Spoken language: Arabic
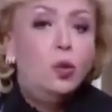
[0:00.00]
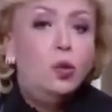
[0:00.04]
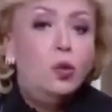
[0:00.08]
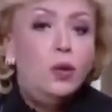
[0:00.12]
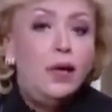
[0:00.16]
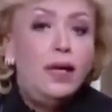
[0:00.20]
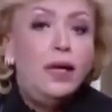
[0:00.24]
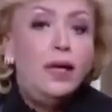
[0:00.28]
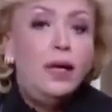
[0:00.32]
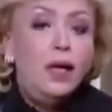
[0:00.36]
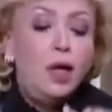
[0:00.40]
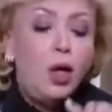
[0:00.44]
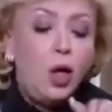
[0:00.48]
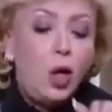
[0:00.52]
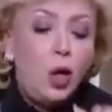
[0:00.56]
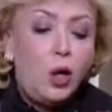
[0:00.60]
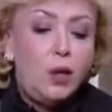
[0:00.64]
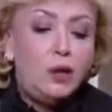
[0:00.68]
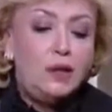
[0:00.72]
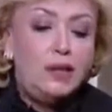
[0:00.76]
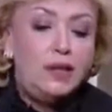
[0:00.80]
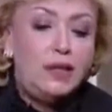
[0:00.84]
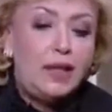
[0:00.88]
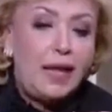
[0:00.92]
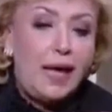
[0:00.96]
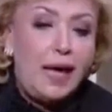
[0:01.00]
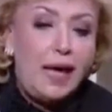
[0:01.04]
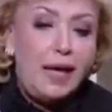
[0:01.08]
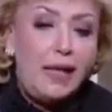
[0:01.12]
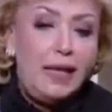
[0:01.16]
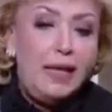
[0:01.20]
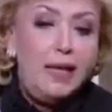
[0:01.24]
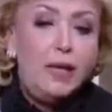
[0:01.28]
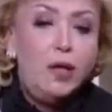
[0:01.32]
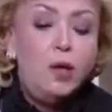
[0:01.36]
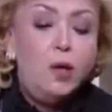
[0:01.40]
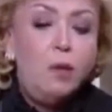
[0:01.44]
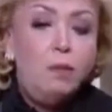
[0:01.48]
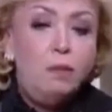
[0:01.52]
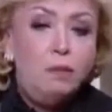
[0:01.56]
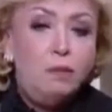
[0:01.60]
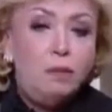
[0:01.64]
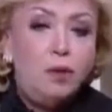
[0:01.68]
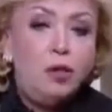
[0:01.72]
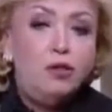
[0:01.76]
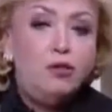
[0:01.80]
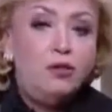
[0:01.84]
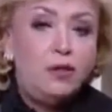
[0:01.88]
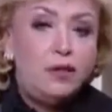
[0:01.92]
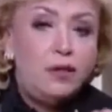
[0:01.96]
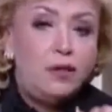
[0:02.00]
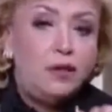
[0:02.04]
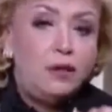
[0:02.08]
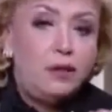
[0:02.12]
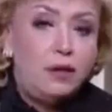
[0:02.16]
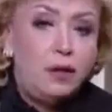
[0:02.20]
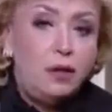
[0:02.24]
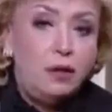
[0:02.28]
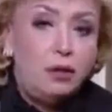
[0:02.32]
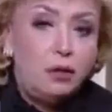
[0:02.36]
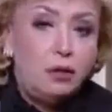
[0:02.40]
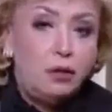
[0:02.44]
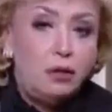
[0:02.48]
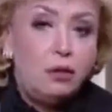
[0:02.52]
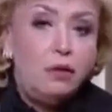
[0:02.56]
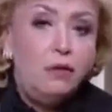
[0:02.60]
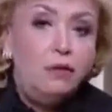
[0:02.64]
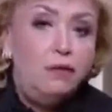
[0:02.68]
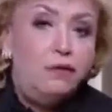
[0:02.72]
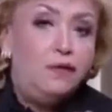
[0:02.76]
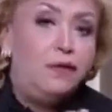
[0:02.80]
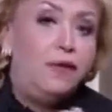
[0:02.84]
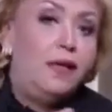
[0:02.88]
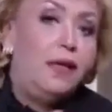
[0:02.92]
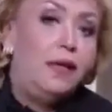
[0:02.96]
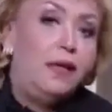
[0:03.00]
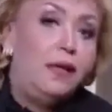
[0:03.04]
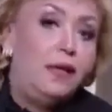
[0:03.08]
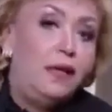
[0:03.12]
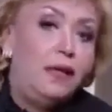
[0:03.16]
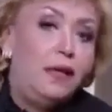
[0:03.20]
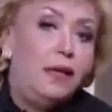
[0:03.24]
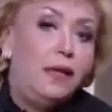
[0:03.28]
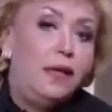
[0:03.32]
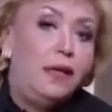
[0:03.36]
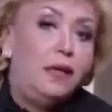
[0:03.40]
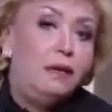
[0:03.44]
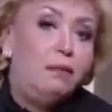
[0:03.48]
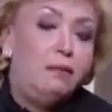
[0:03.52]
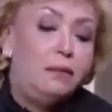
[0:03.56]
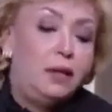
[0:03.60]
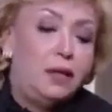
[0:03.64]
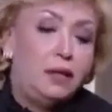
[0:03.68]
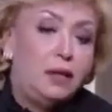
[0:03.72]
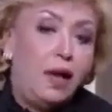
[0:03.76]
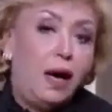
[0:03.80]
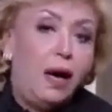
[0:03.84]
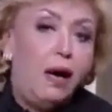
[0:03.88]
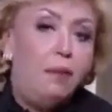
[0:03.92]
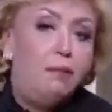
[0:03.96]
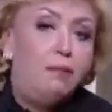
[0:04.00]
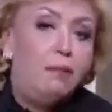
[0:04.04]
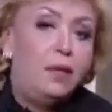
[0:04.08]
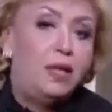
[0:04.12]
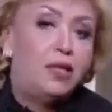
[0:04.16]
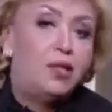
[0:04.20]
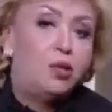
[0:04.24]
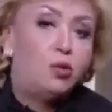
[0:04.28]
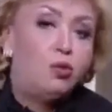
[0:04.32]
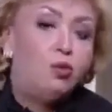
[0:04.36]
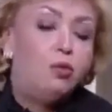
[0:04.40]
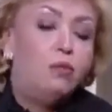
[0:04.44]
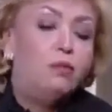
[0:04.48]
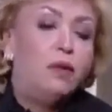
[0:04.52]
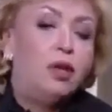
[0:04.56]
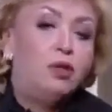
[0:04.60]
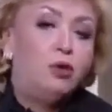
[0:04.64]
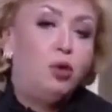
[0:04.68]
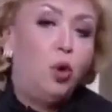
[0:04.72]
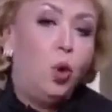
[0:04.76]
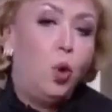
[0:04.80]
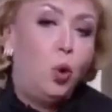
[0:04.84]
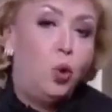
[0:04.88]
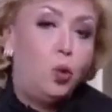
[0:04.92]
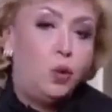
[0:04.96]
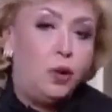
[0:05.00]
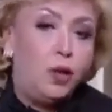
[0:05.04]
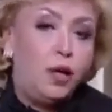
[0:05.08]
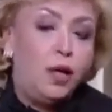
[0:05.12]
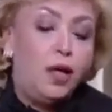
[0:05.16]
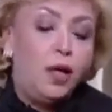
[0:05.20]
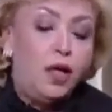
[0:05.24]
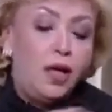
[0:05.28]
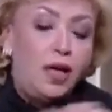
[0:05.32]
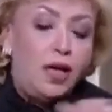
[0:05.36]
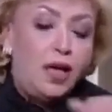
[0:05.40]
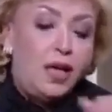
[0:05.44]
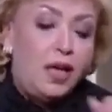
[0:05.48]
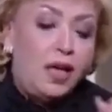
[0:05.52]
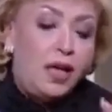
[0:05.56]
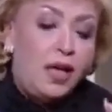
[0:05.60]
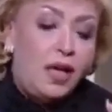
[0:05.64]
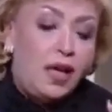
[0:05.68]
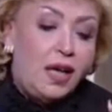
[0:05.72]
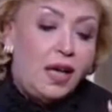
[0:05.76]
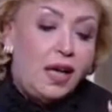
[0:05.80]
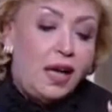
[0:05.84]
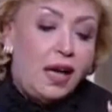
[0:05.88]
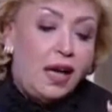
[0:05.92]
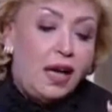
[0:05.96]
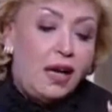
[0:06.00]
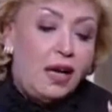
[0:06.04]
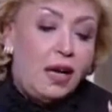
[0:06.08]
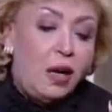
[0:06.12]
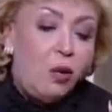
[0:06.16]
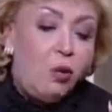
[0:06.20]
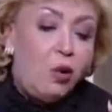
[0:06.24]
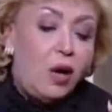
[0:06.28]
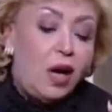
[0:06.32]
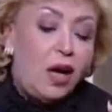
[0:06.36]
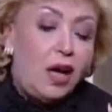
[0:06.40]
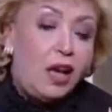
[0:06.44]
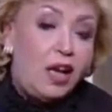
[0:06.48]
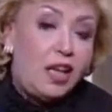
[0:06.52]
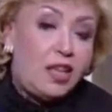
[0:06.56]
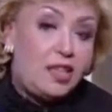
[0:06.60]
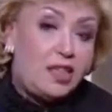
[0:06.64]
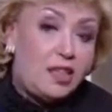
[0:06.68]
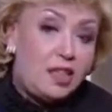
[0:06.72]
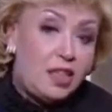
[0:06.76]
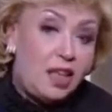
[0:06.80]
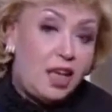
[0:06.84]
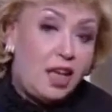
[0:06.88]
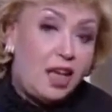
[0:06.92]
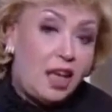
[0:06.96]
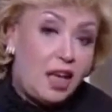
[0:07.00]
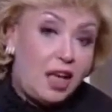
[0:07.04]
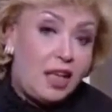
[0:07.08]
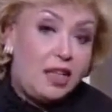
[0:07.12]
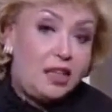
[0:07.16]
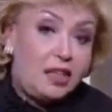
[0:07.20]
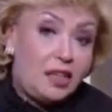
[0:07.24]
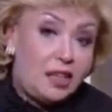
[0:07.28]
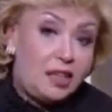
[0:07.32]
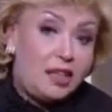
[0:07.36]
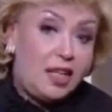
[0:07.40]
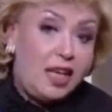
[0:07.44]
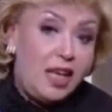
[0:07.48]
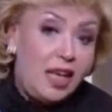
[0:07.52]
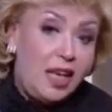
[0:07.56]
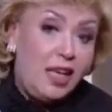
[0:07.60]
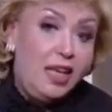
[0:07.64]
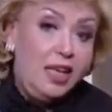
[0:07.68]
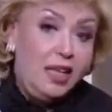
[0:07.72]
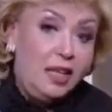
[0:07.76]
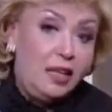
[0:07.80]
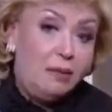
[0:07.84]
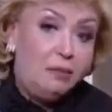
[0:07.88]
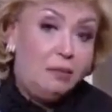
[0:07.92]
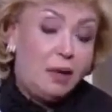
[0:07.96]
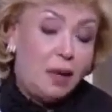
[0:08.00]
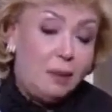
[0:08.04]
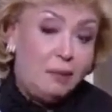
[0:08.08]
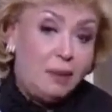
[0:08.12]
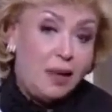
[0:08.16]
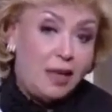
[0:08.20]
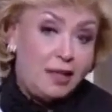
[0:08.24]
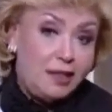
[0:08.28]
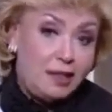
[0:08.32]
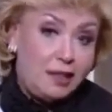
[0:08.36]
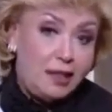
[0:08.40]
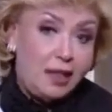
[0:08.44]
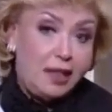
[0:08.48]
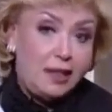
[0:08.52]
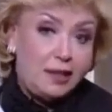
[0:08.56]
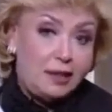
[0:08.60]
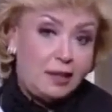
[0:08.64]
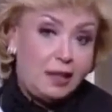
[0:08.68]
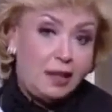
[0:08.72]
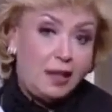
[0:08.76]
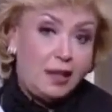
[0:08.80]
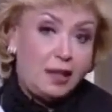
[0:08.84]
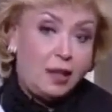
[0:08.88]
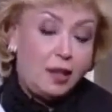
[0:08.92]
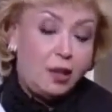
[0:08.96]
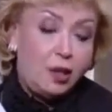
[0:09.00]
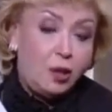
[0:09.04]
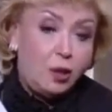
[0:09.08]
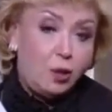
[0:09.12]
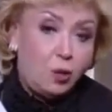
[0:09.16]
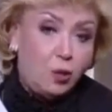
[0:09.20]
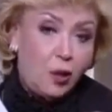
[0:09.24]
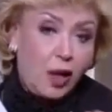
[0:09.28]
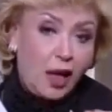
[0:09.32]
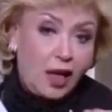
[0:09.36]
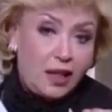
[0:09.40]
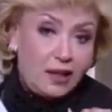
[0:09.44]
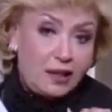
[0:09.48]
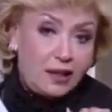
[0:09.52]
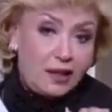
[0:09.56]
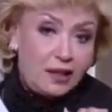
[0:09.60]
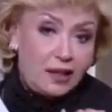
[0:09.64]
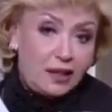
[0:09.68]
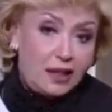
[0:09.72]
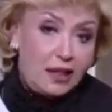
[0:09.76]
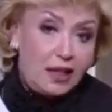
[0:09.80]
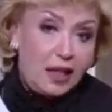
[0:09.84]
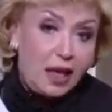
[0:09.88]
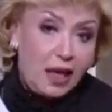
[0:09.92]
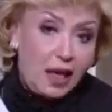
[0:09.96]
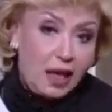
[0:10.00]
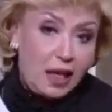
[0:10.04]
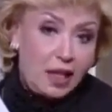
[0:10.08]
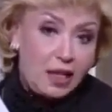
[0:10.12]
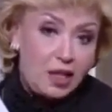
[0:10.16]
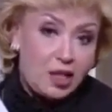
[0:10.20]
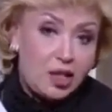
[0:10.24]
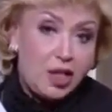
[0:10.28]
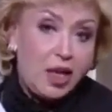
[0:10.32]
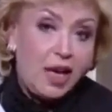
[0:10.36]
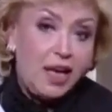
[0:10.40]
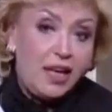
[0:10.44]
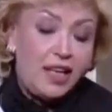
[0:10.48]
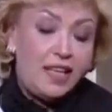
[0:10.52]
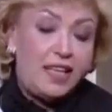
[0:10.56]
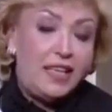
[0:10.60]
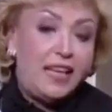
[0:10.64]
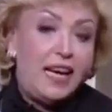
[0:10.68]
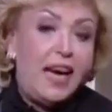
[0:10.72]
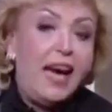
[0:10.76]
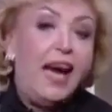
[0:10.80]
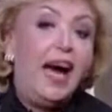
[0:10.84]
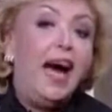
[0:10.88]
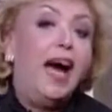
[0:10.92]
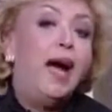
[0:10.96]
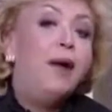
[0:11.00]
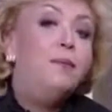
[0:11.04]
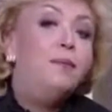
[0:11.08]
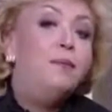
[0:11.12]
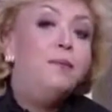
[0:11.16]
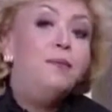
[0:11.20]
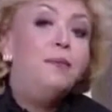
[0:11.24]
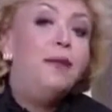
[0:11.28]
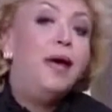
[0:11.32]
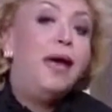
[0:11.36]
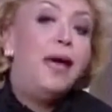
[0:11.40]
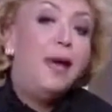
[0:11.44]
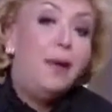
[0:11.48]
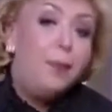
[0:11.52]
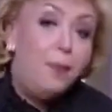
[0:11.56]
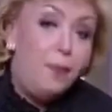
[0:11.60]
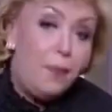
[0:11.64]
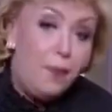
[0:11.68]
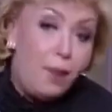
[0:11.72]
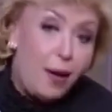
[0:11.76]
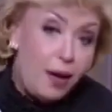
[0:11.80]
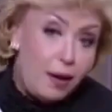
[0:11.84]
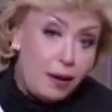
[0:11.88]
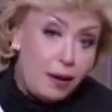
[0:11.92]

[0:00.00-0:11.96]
وحطي عليهم بودرة القرنفل المتحمص ومطحون لو خلطتي الخلطة دهيا مع بعضياتها وحطيتيها على شعرك كحمام